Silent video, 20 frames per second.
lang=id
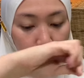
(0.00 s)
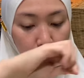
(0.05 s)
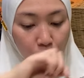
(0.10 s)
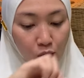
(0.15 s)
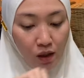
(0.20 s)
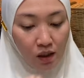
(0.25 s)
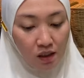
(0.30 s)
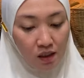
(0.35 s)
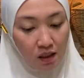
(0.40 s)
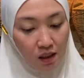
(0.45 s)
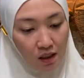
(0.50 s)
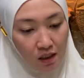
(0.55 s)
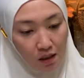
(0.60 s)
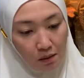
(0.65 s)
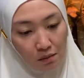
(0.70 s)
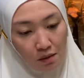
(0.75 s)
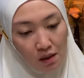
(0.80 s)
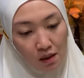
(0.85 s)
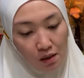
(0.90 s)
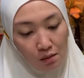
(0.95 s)
Dikasih
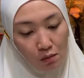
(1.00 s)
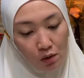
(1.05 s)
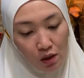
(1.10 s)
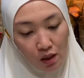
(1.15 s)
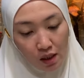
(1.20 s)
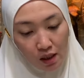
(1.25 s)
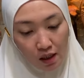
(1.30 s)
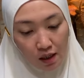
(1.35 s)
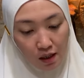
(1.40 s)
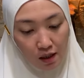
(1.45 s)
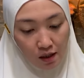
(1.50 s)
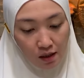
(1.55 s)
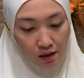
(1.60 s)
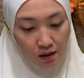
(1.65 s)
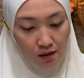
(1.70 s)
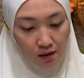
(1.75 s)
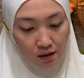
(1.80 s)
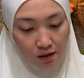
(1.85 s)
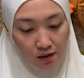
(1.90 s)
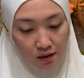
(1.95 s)
kecap dikit
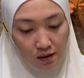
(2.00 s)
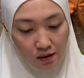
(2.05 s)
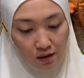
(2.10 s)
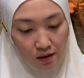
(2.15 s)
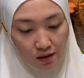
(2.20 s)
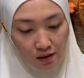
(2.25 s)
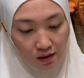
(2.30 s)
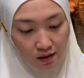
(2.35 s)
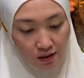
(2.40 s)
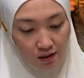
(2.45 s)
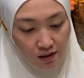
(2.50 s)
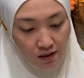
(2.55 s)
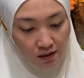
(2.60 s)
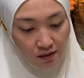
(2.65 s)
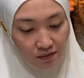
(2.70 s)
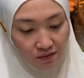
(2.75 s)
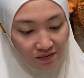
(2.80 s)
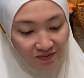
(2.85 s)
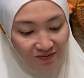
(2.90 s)
telurnya ya, Ce, boleh.